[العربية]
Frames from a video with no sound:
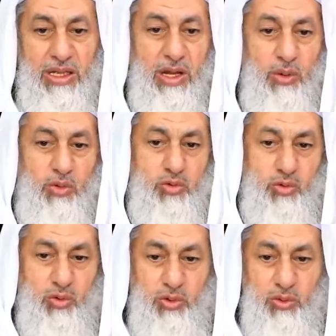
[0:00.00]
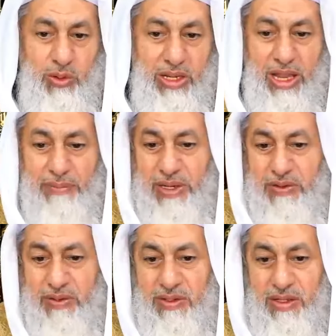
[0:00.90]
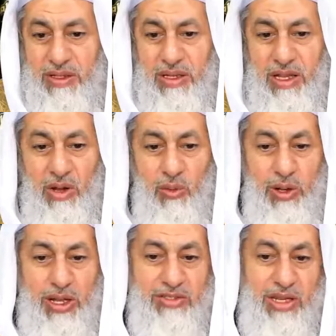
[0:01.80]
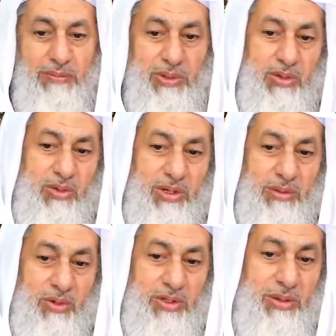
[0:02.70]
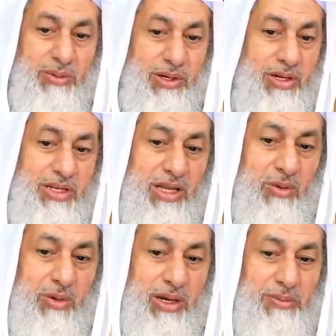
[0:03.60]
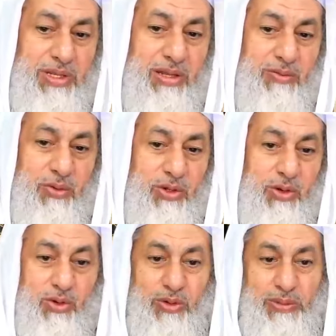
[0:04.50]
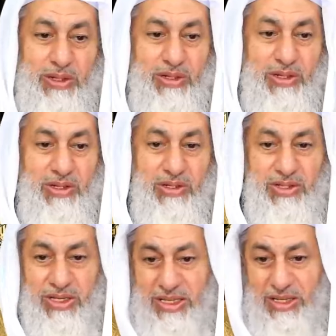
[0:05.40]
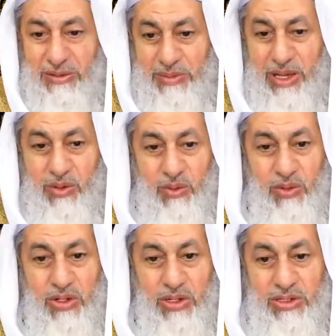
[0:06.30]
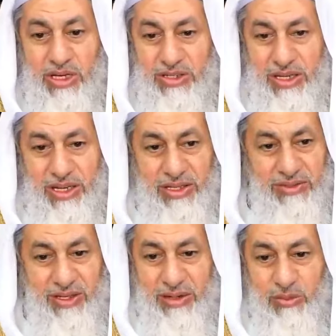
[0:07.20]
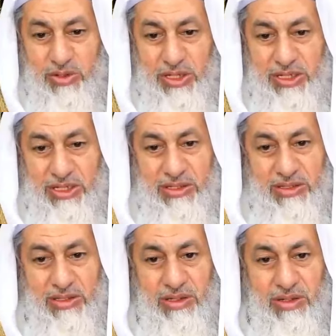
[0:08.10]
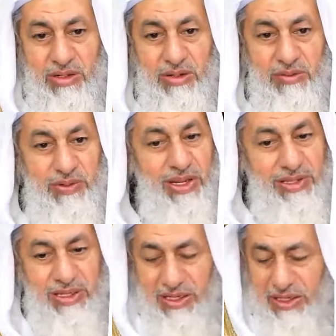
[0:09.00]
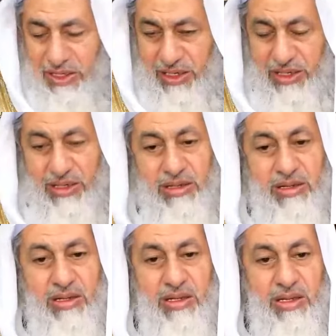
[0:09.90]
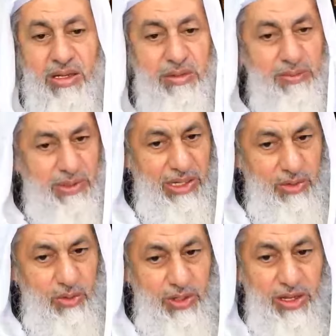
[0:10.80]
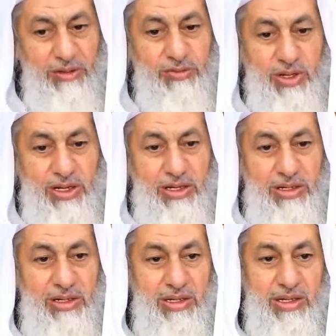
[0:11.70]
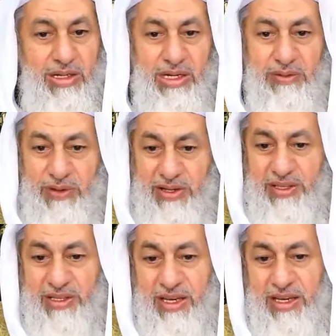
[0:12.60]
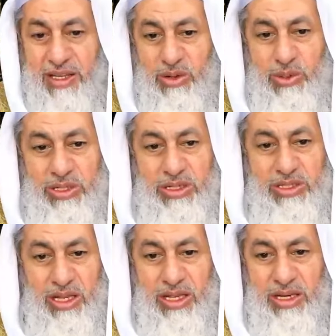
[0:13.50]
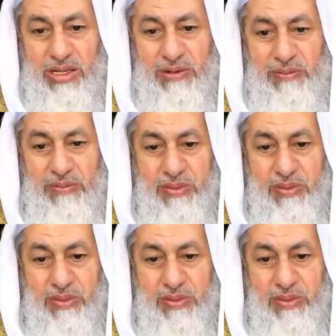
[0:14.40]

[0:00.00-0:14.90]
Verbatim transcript: الخشوع ويعبث أو واحد جايب بنته المتبرجة أو اللبسة فوق الركبة صغيرة معه تشغل أنظار المصلين في هذه الحال إبعادها أفضل حفاظا على قوله تعالى